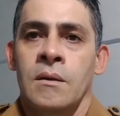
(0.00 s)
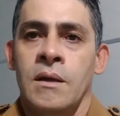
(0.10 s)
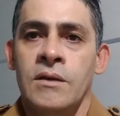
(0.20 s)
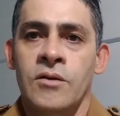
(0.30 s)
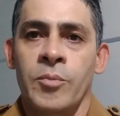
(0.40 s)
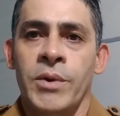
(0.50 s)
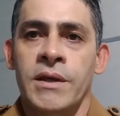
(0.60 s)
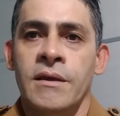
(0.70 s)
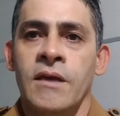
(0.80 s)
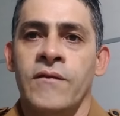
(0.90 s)
E aí, tropa,
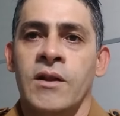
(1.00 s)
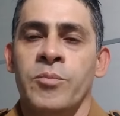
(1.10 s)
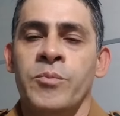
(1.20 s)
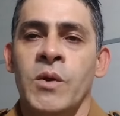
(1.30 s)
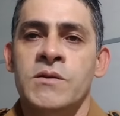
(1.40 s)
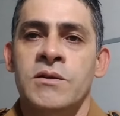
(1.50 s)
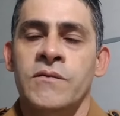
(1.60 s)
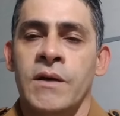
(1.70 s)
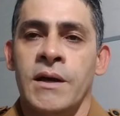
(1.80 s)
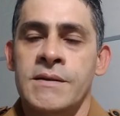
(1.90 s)
aqui quem fala é o primeiro Centro
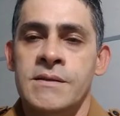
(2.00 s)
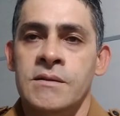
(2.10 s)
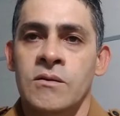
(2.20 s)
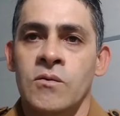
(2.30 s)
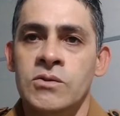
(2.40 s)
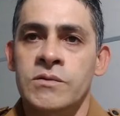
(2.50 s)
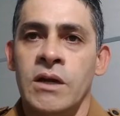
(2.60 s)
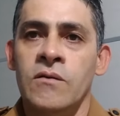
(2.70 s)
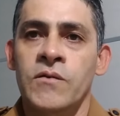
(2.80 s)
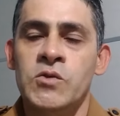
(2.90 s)
Ferraz. Hoje eu
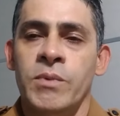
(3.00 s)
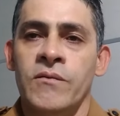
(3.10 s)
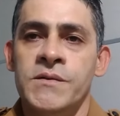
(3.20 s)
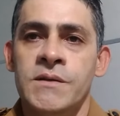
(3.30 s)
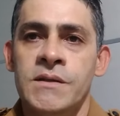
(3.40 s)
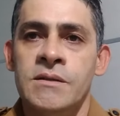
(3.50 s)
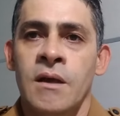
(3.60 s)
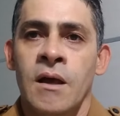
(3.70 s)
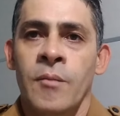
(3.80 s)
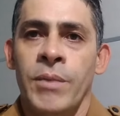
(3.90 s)
trago um vídeo para vocês
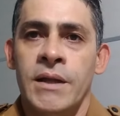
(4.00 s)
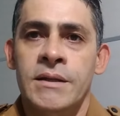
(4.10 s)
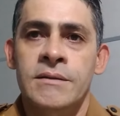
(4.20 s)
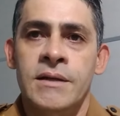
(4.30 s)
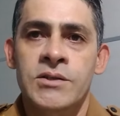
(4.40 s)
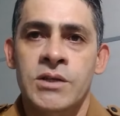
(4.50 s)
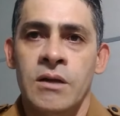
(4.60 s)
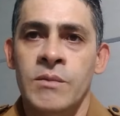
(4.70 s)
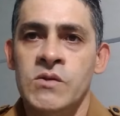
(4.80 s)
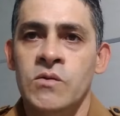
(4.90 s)
para tentar tirar
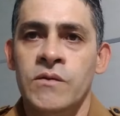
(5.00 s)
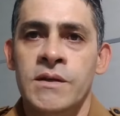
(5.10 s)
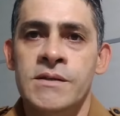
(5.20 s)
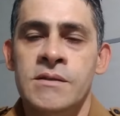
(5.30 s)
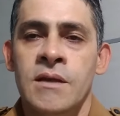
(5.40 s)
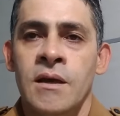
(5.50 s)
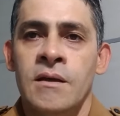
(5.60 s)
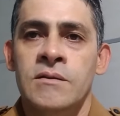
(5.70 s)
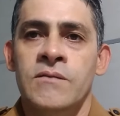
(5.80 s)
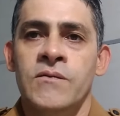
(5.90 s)
umas dúvidas
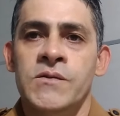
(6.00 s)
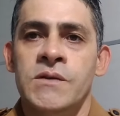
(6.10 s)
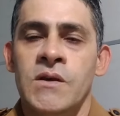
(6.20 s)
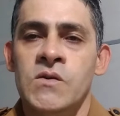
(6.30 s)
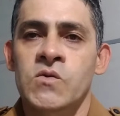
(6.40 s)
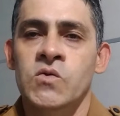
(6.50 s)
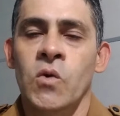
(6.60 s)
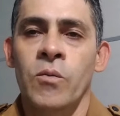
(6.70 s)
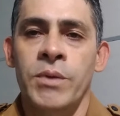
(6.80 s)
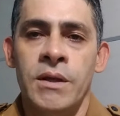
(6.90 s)
de vocês
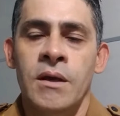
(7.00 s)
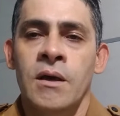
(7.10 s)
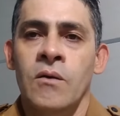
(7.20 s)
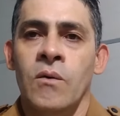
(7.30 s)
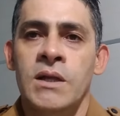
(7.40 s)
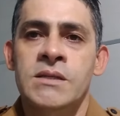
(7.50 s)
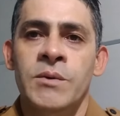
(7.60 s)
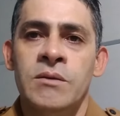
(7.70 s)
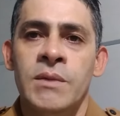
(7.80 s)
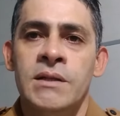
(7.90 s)
sobre o
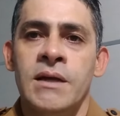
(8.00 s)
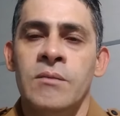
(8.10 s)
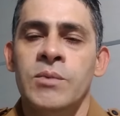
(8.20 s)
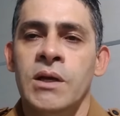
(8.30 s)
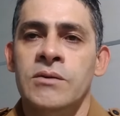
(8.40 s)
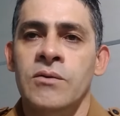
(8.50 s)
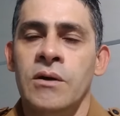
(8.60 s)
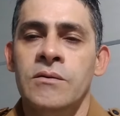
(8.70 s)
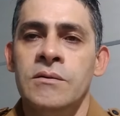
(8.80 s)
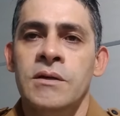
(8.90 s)
alistamento militar
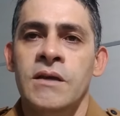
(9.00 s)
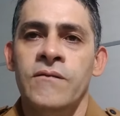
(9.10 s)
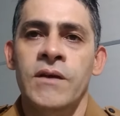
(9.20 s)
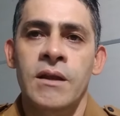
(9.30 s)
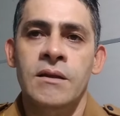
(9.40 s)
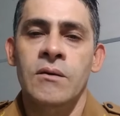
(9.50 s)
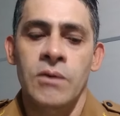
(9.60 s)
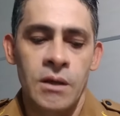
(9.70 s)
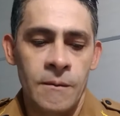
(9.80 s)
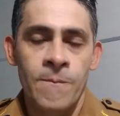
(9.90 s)
obrigatório referente ao
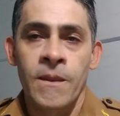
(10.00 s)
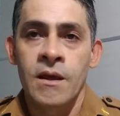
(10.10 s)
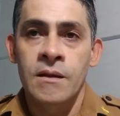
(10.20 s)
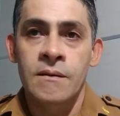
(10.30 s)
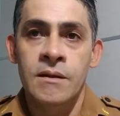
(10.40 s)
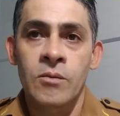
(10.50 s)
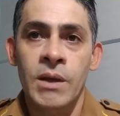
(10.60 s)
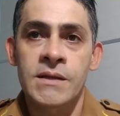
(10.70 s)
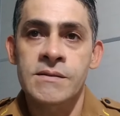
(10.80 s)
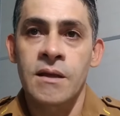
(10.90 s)
que? Não me
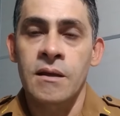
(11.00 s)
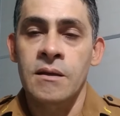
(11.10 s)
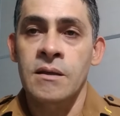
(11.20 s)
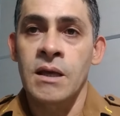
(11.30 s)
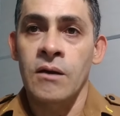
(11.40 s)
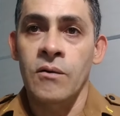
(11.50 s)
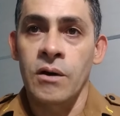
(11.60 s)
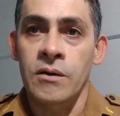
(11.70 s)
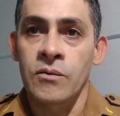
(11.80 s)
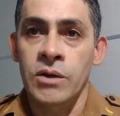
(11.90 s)
alistei, e
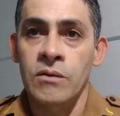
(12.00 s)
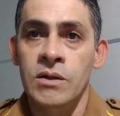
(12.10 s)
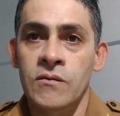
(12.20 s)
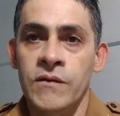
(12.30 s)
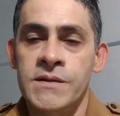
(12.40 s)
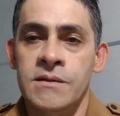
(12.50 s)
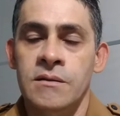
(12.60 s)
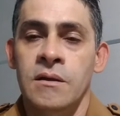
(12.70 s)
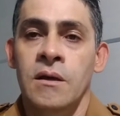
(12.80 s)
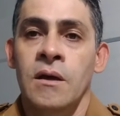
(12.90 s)
agora? O que eu devo fazer?
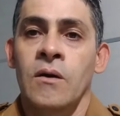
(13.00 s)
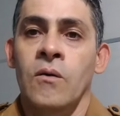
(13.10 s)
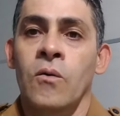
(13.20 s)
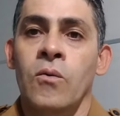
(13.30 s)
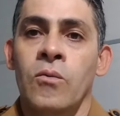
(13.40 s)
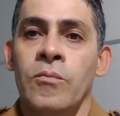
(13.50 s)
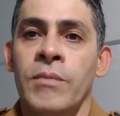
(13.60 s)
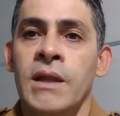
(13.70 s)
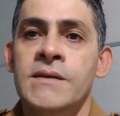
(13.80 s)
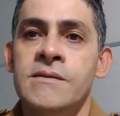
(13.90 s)
Ou me
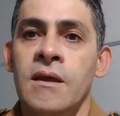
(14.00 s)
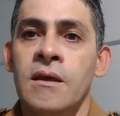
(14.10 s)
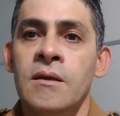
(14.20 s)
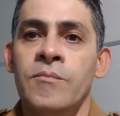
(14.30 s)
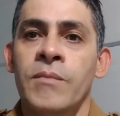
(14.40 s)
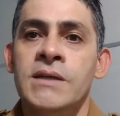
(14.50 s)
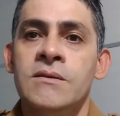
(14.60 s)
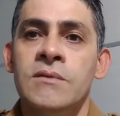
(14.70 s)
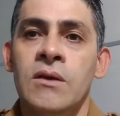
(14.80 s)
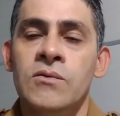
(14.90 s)
alistei, mas
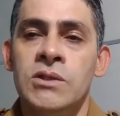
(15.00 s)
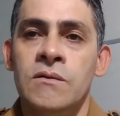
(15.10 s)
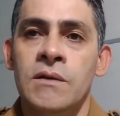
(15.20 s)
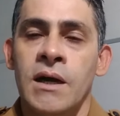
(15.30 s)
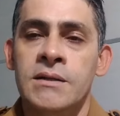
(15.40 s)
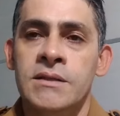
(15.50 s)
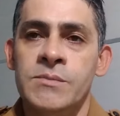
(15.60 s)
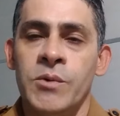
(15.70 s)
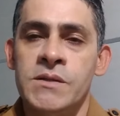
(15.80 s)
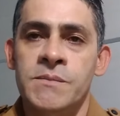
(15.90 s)
não dei continuidade nas
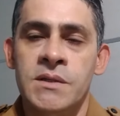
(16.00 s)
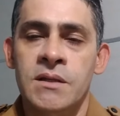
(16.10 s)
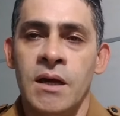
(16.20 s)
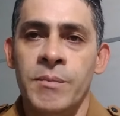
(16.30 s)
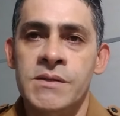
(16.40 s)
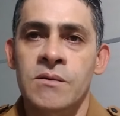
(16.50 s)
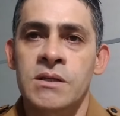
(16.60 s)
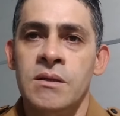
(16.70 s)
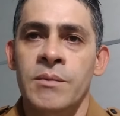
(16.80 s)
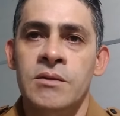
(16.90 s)
próximas etapas do
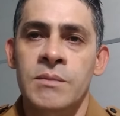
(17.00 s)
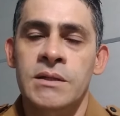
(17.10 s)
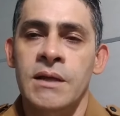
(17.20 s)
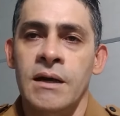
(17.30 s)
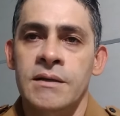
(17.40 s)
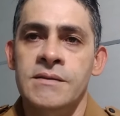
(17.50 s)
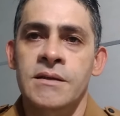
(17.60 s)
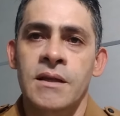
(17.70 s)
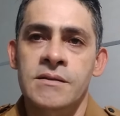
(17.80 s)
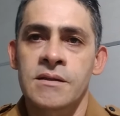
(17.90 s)
alistamento militar, que
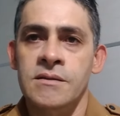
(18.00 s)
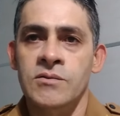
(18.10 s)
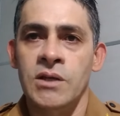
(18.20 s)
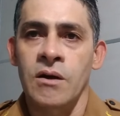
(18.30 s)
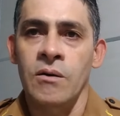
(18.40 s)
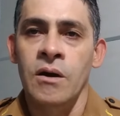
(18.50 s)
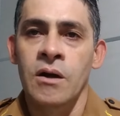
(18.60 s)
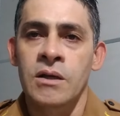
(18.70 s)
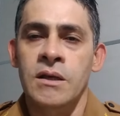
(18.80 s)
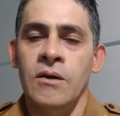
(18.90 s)
seria a seleção geral.
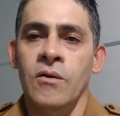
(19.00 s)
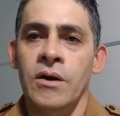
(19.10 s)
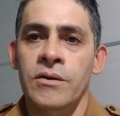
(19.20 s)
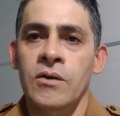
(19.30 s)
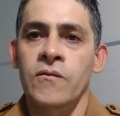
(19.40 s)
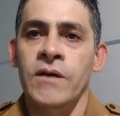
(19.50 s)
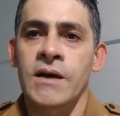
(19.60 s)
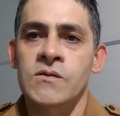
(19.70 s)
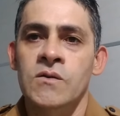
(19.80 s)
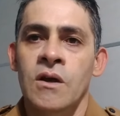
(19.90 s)
E agora, o que eu
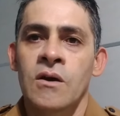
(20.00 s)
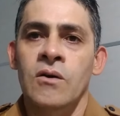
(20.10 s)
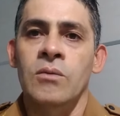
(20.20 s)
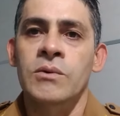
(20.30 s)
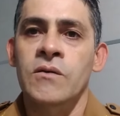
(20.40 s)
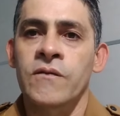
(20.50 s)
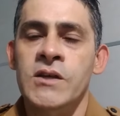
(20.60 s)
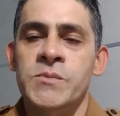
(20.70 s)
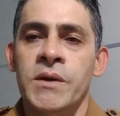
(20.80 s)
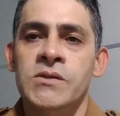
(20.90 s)
faço? Como que eu
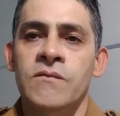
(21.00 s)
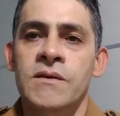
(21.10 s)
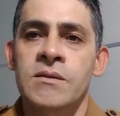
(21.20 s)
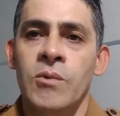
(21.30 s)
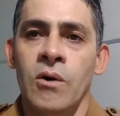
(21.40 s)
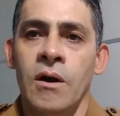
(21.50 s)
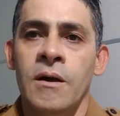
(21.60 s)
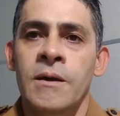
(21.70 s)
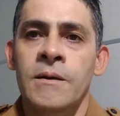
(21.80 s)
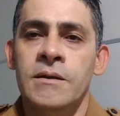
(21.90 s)
faço para resolver esse BO?
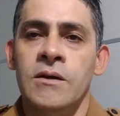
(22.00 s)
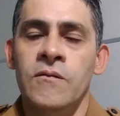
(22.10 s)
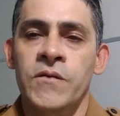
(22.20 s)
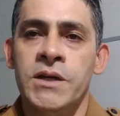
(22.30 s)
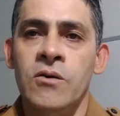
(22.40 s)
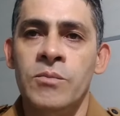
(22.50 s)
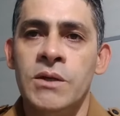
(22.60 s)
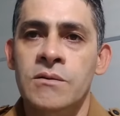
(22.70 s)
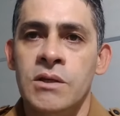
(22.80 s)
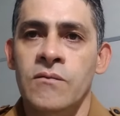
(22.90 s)
Então fica
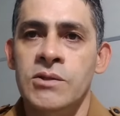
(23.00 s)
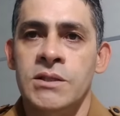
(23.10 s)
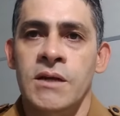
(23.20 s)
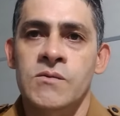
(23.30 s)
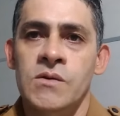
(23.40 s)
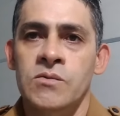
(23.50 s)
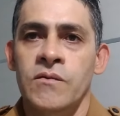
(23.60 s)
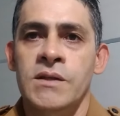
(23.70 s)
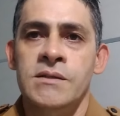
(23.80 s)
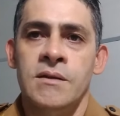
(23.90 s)
comigo que eu vou tirar suas
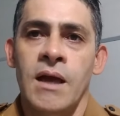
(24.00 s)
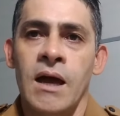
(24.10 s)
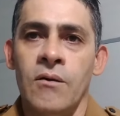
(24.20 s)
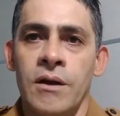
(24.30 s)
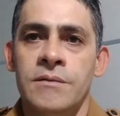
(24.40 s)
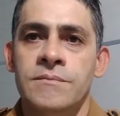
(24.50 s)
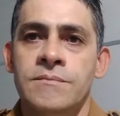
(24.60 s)
dúvidas agora.